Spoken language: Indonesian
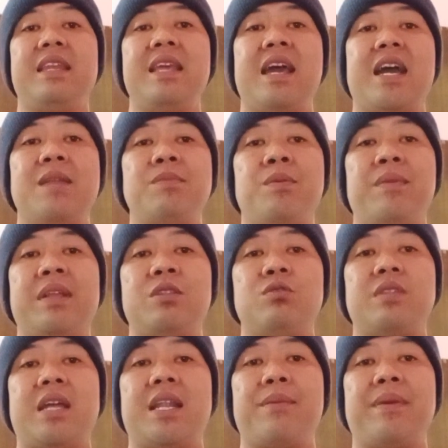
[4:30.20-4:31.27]
Ini akan
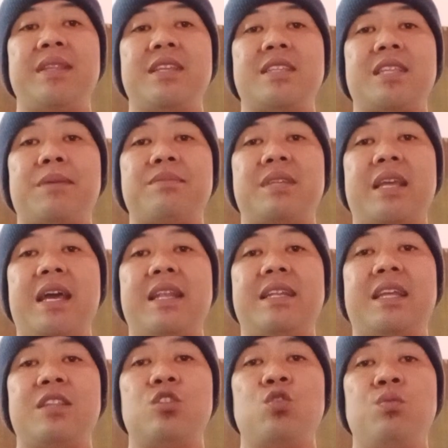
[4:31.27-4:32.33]
membantu tanaman tetap
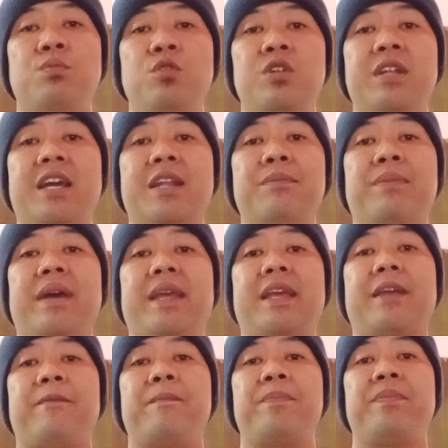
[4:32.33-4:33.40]
sehat dan tumbuh dengan
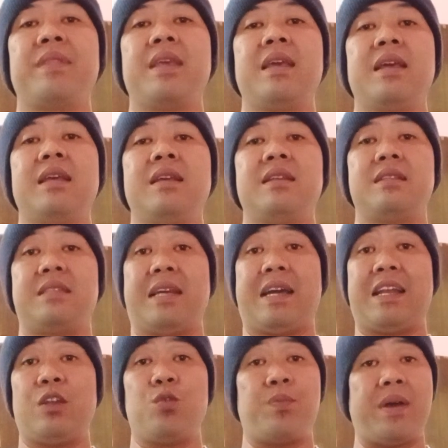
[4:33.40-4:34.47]
baik.
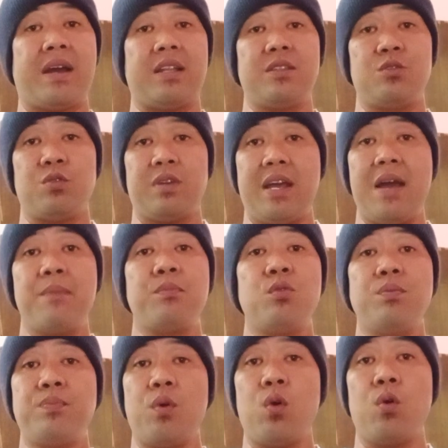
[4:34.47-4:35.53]
Jangan lupakan juga
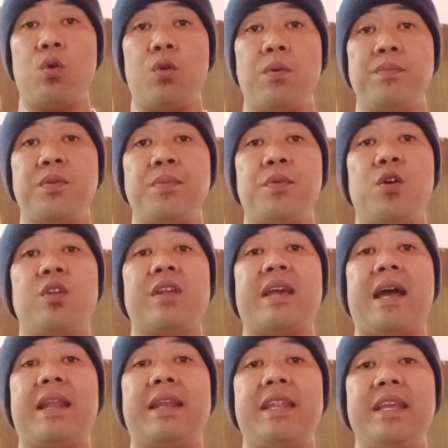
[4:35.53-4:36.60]
pupuk Pupuk
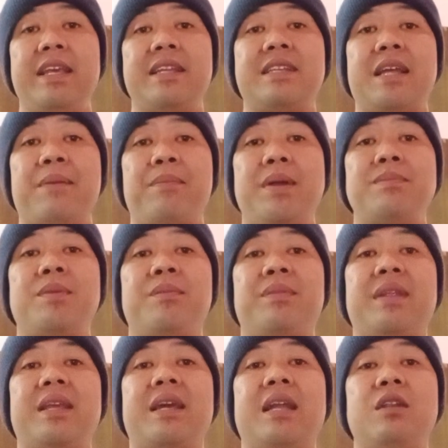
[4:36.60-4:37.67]
organik dapat
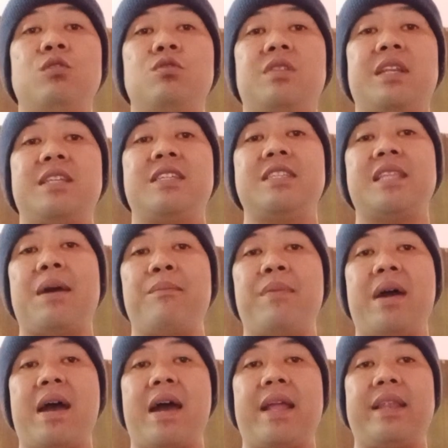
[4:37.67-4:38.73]
memberikan nutrisi
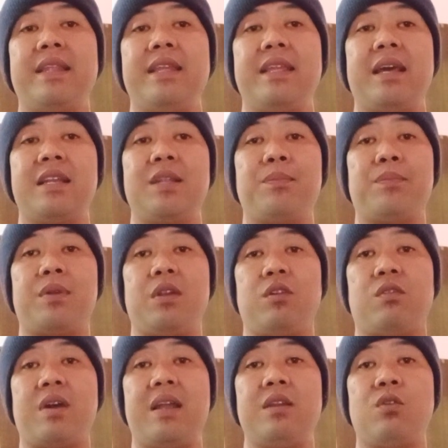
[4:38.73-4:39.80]
tambahan yang
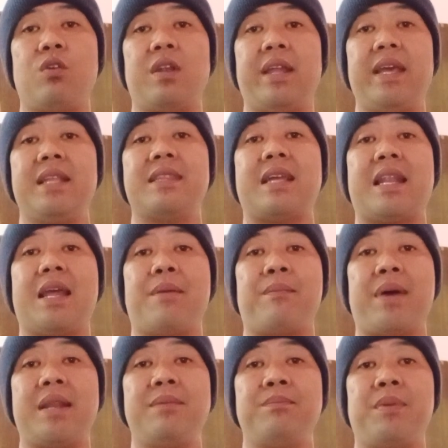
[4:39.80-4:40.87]
diperlukan oleh
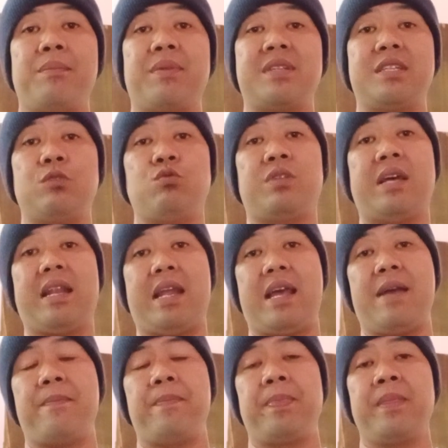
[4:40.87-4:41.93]
tanaman pembersih
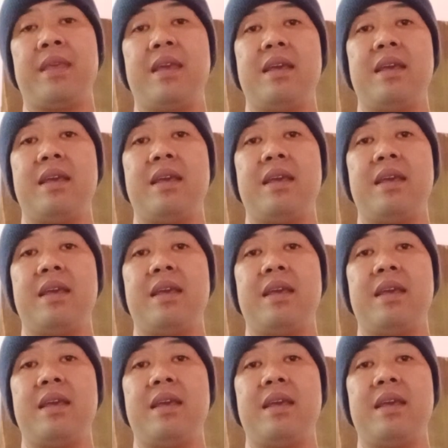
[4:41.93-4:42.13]
udara.